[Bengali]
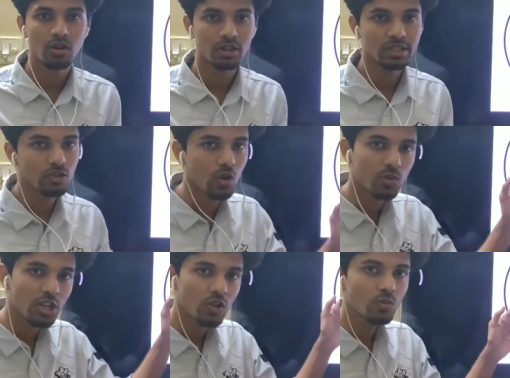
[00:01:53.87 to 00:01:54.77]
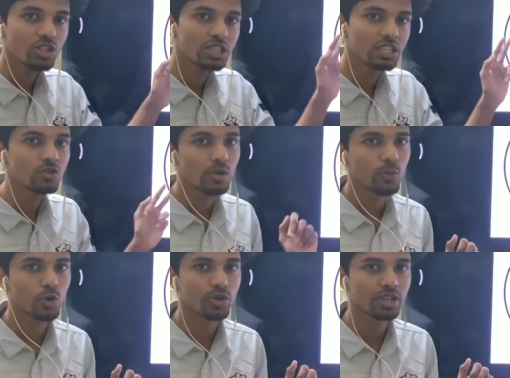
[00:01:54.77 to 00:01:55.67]
অর্থাৎ কর্মধারয়ের মধ্যে দিগুটা
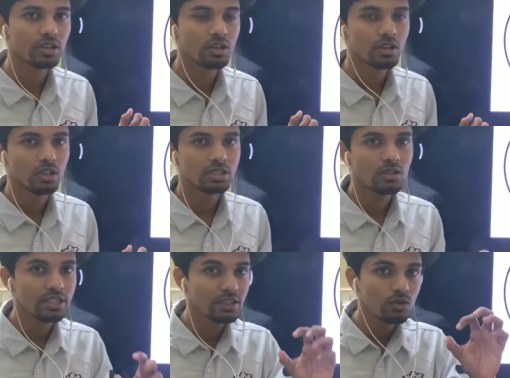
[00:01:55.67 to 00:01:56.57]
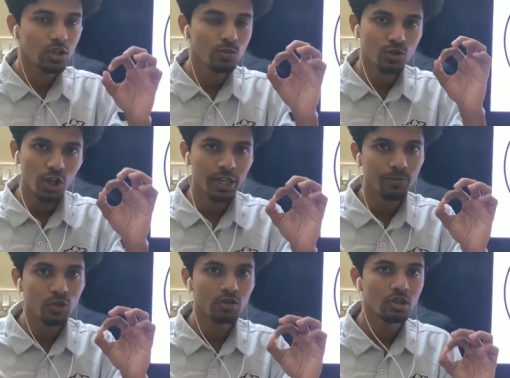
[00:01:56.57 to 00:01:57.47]
পড়বে তাহলে দিগুটা খুব
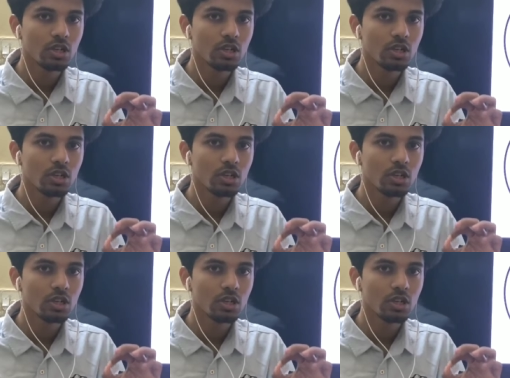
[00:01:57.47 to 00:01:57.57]
সংক্ষিপ্ত